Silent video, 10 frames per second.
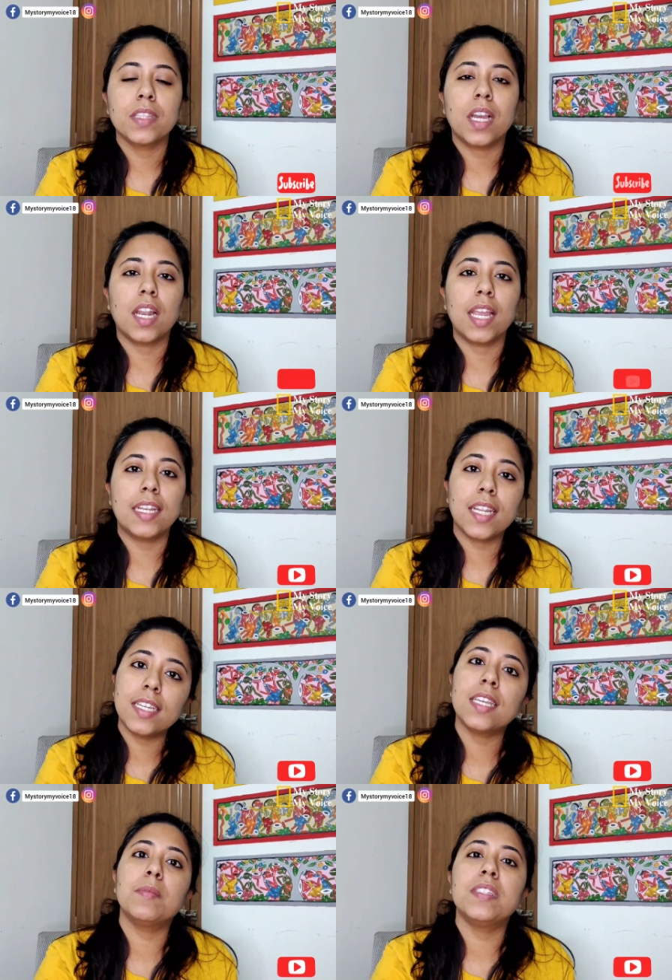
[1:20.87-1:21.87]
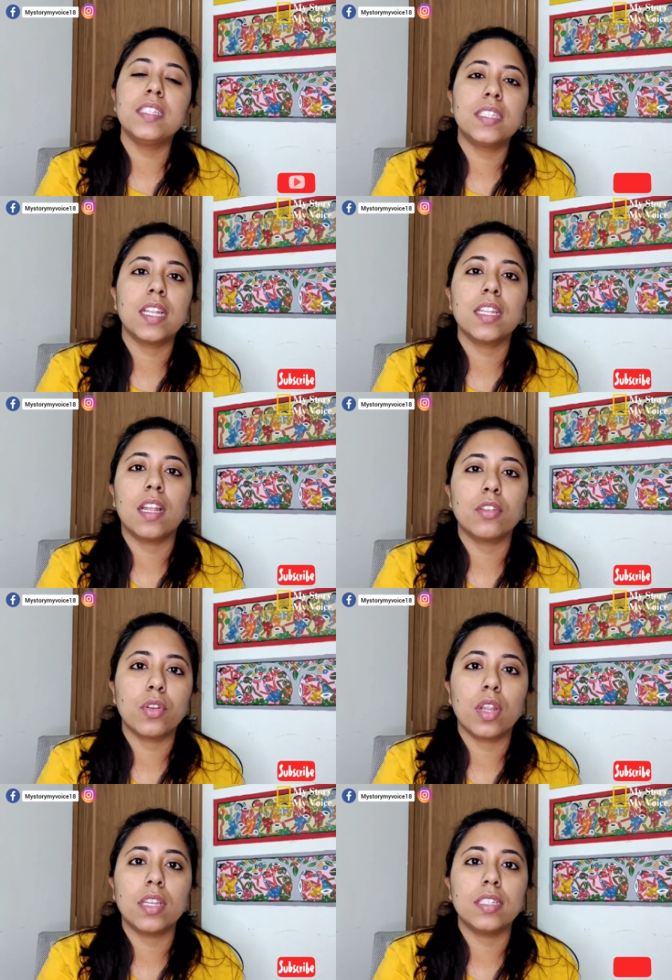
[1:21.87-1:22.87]
তারা এটা নিয়ে বিজি ছিলেন
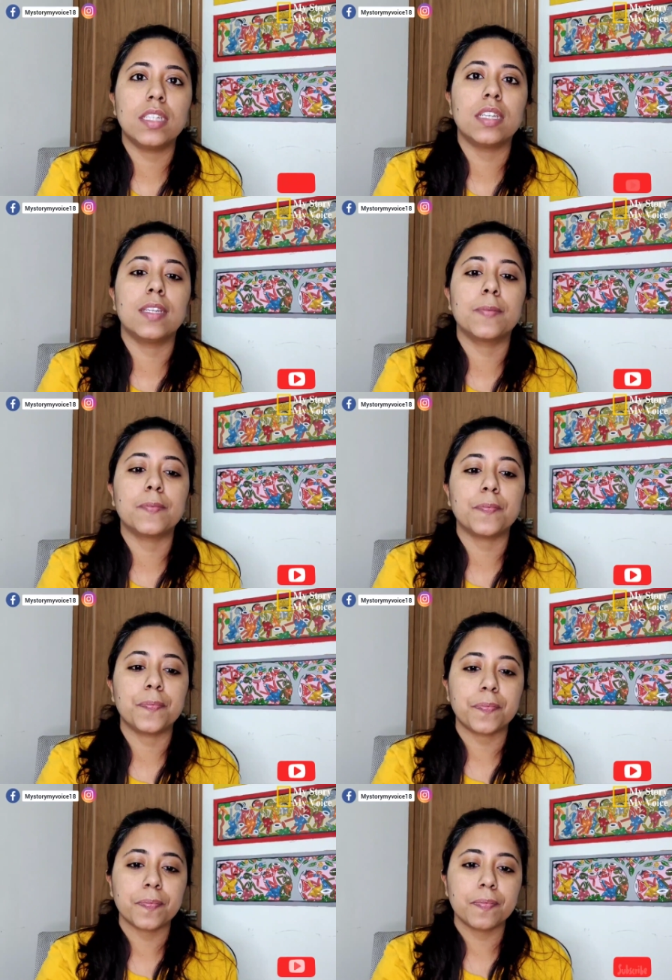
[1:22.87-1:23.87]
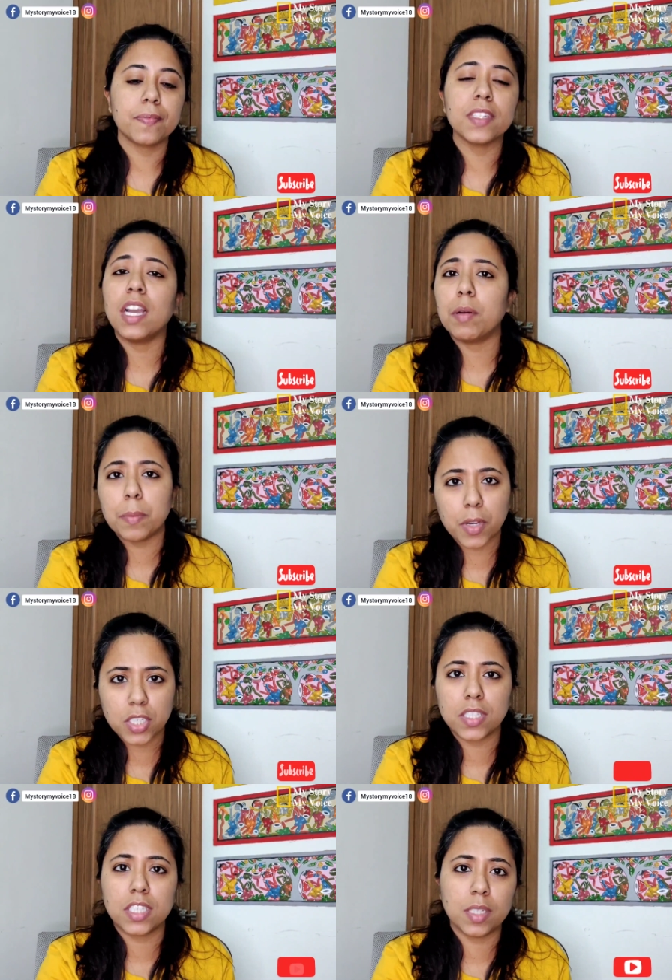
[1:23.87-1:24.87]
আলোচনায় যে আমার
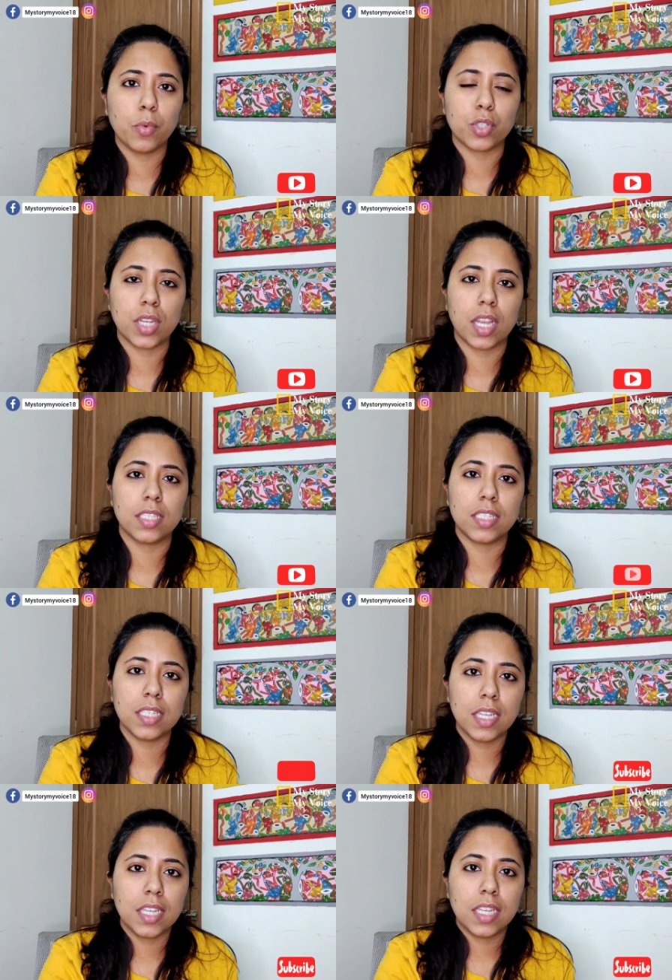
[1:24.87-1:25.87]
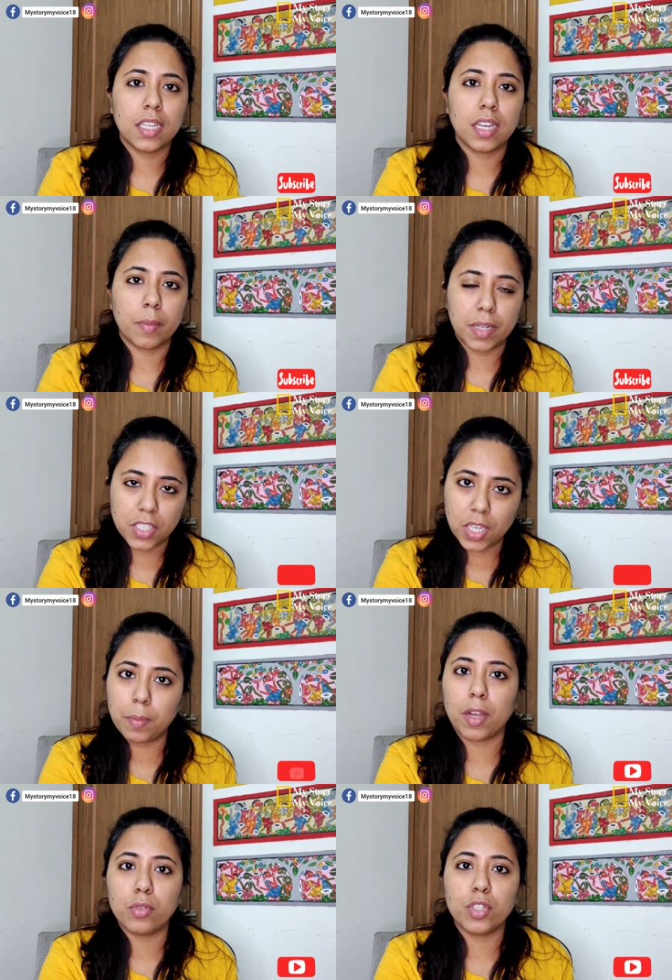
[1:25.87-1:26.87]
পাশে স্ত্রী বসে আছে মানে সেই
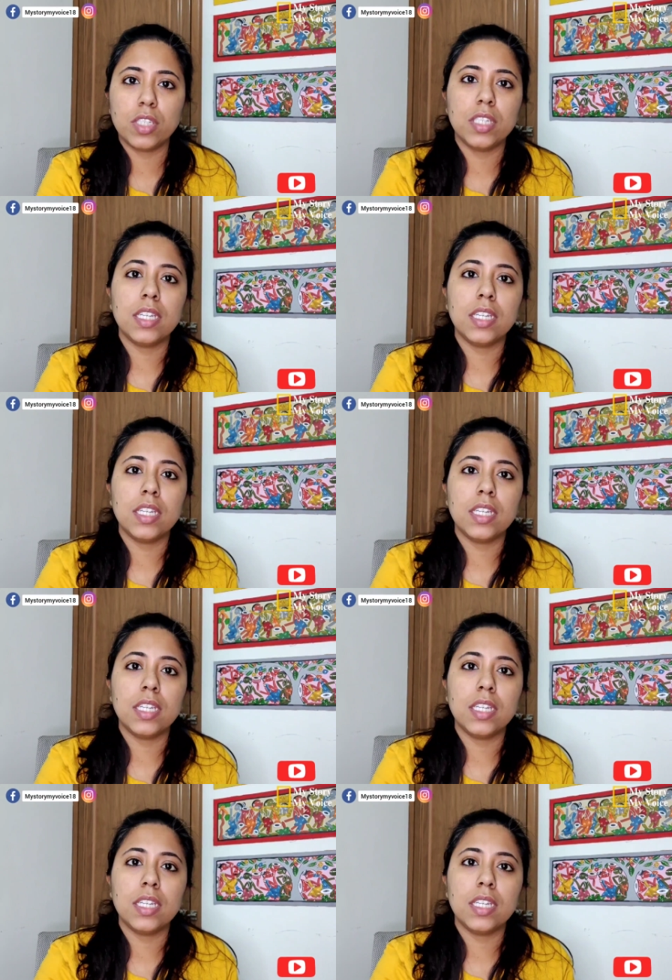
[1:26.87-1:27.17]
মানুষটি